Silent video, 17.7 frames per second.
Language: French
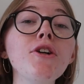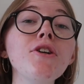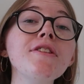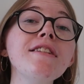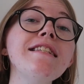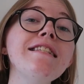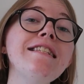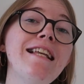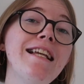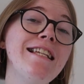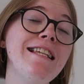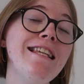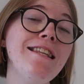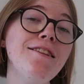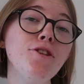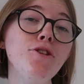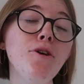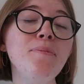quand il
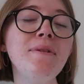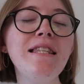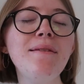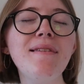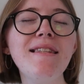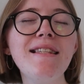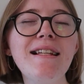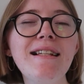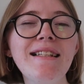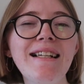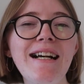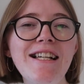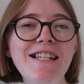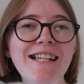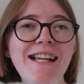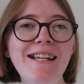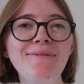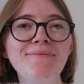s'agit d'optimiser le
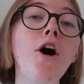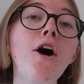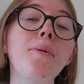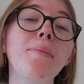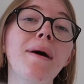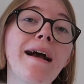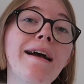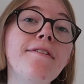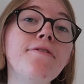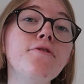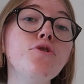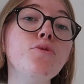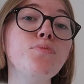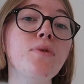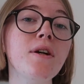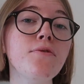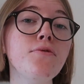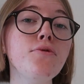trajet. En bref,
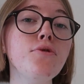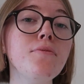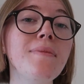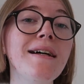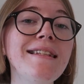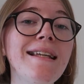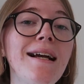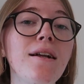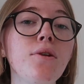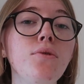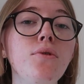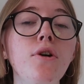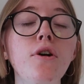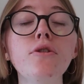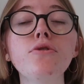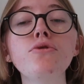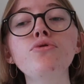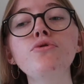du point de vue du matériel
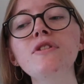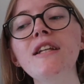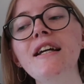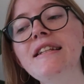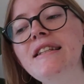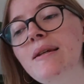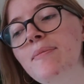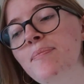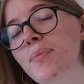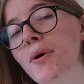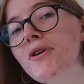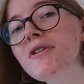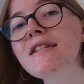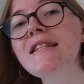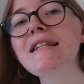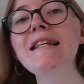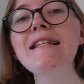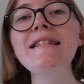roulant, tout a été
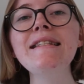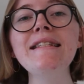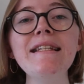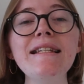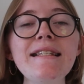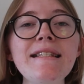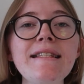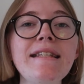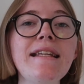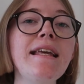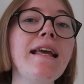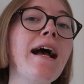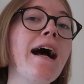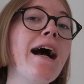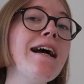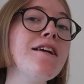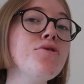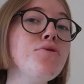pensé,
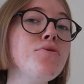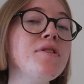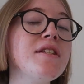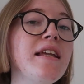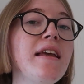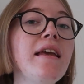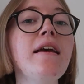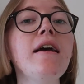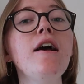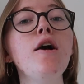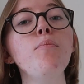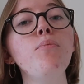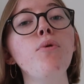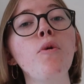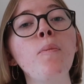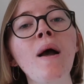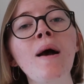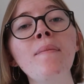testé, ajusté
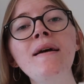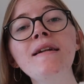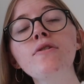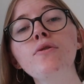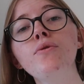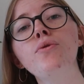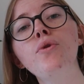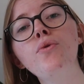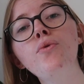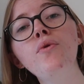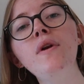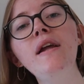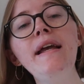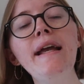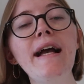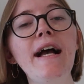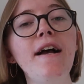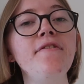pour permettre de
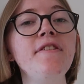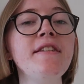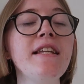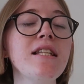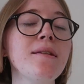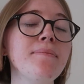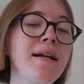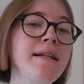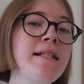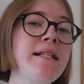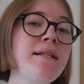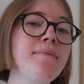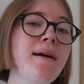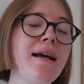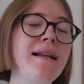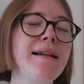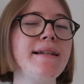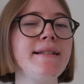rouler à vitesse
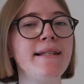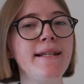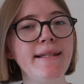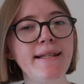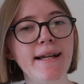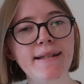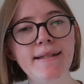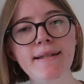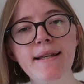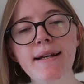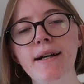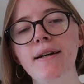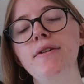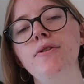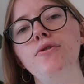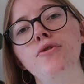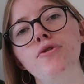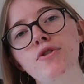maximale, c'est-à-dire
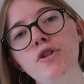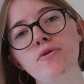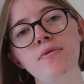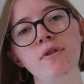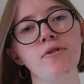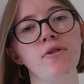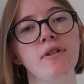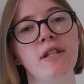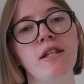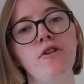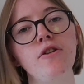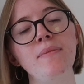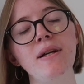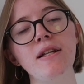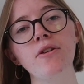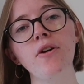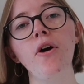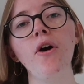260
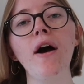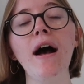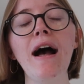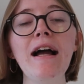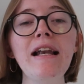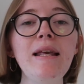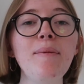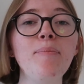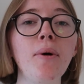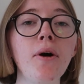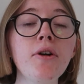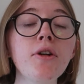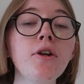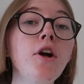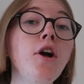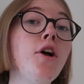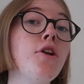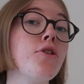km/h à
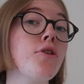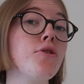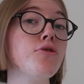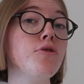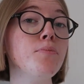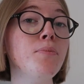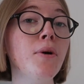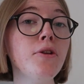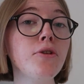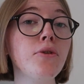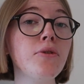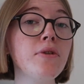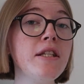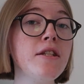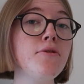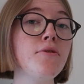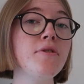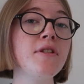l'époque, dans de bonnes
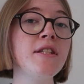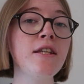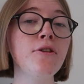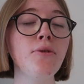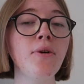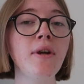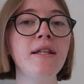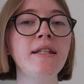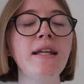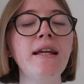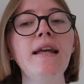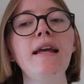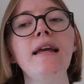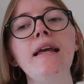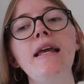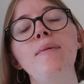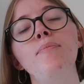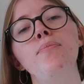conditions de
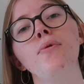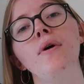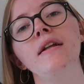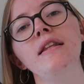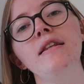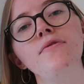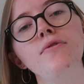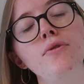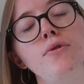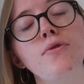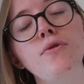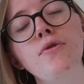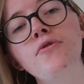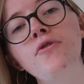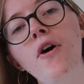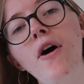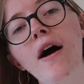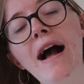sécurité et pour un niveau de
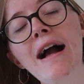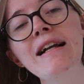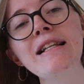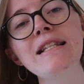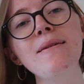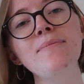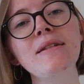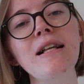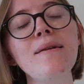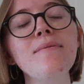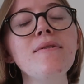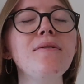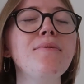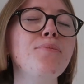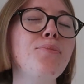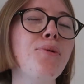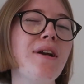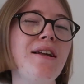confort
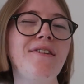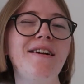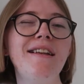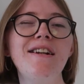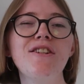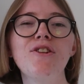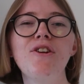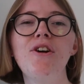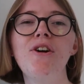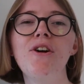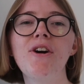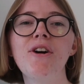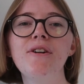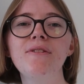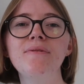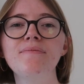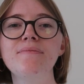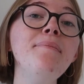acceptable pour les
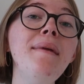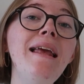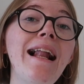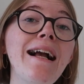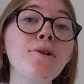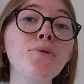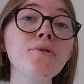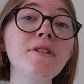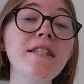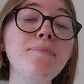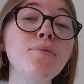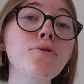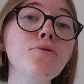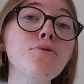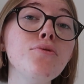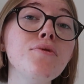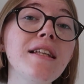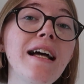voyageurs. Mais la
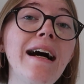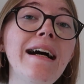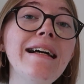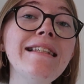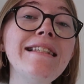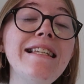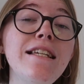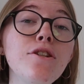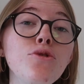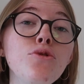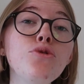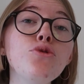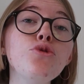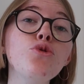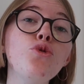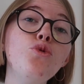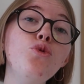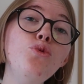conception du train, c'est
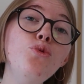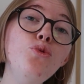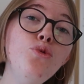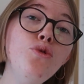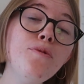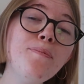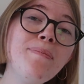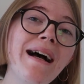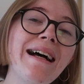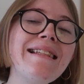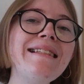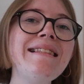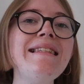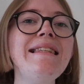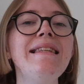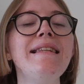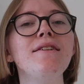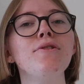juste une
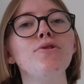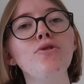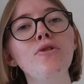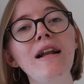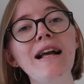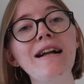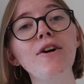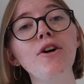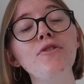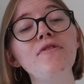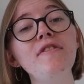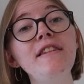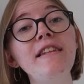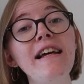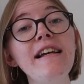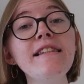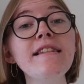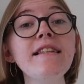partie de la grande
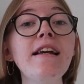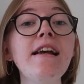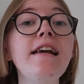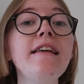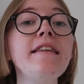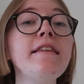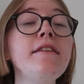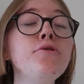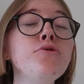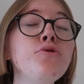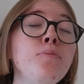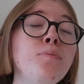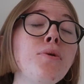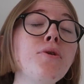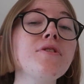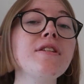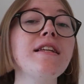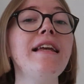vitesse qui
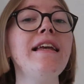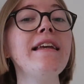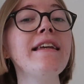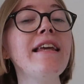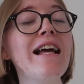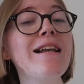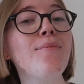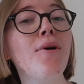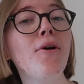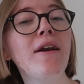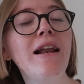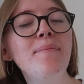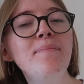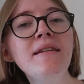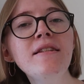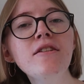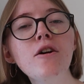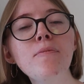suppose également
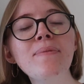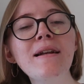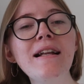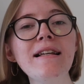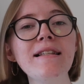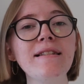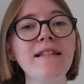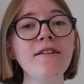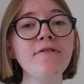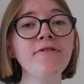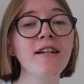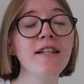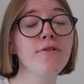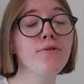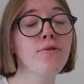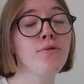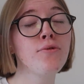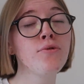la mise en place
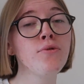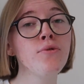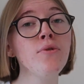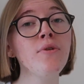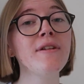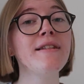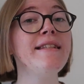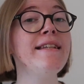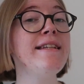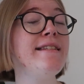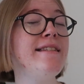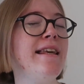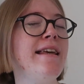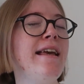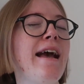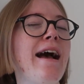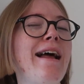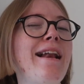d'infrastructures
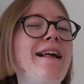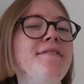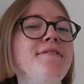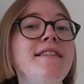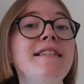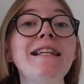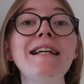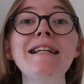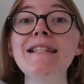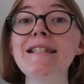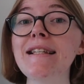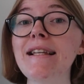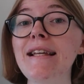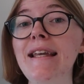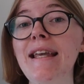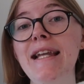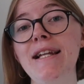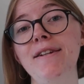dédiées à la vitesse
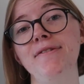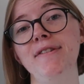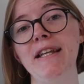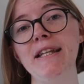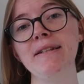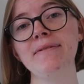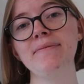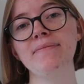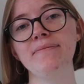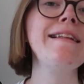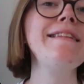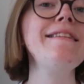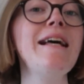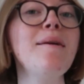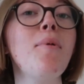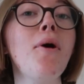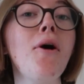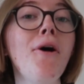élevée.
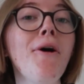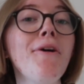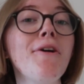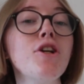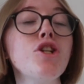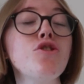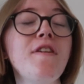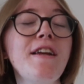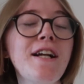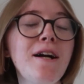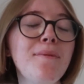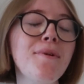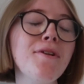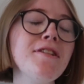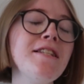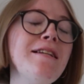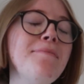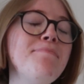D'abord, je vais
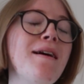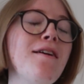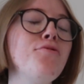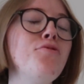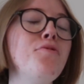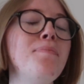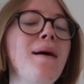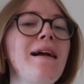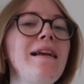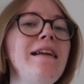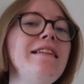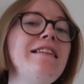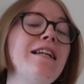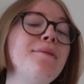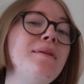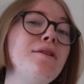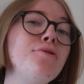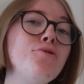commencer par vous parler
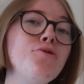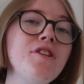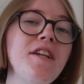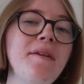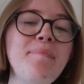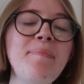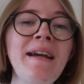d'un de mes sujets